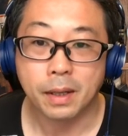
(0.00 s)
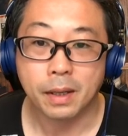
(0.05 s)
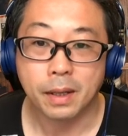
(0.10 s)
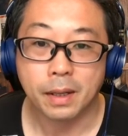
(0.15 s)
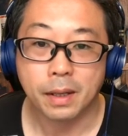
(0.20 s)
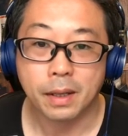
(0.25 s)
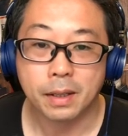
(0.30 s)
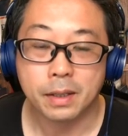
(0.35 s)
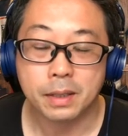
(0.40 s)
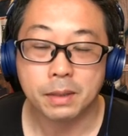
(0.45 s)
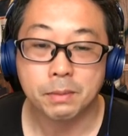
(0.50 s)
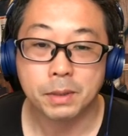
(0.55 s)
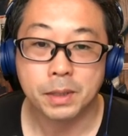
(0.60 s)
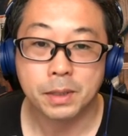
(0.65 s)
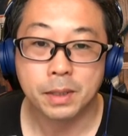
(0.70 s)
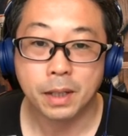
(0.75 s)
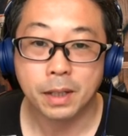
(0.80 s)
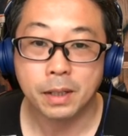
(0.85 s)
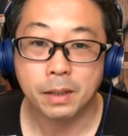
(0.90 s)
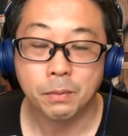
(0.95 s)
えー、自分
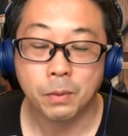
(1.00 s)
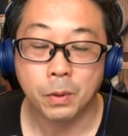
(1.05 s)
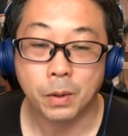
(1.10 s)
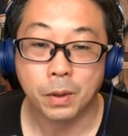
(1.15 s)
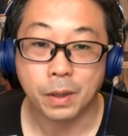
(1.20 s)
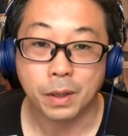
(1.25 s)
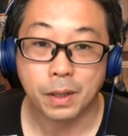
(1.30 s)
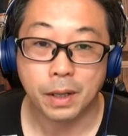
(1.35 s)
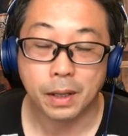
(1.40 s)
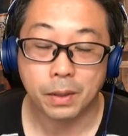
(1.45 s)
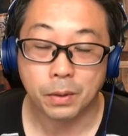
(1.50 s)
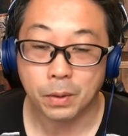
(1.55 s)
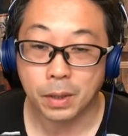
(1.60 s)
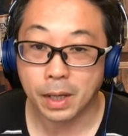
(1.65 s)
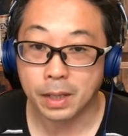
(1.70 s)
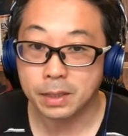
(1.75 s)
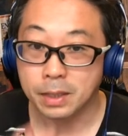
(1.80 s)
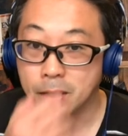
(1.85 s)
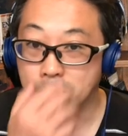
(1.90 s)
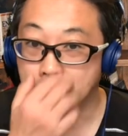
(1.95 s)
なりにもうあの
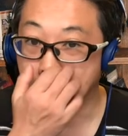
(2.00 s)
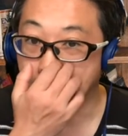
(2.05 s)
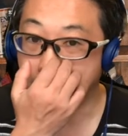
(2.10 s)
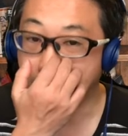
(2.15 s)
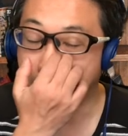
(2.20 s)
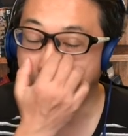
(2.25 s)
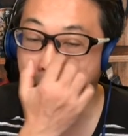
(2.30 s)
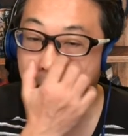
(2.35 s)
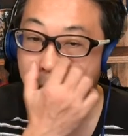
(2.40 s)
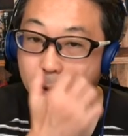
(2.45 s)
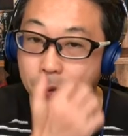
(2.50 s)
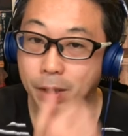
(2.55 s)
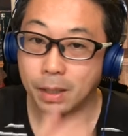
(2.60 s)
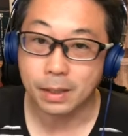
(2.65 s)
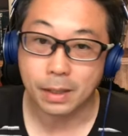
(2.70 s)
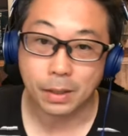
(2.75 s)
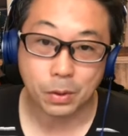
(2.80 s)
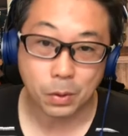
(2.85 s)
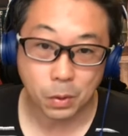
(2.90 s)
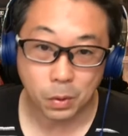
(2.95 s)
ライセンスを選べるようになっ
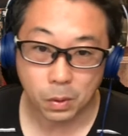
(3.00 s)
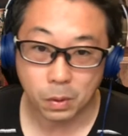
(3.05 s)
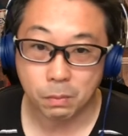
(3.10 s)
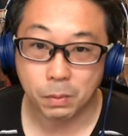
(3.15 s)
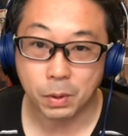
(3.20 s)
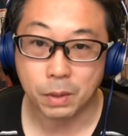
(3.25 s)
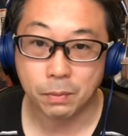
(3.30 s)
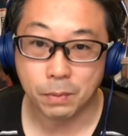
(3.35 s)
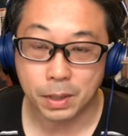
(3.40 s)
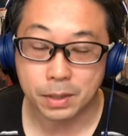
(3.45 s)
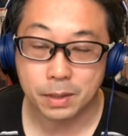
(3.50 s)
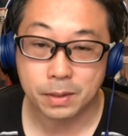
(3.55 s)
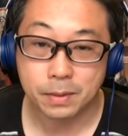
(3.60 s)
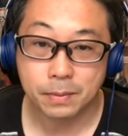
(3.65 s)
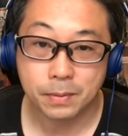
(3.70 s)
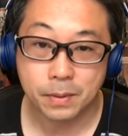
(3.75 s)
たと思います。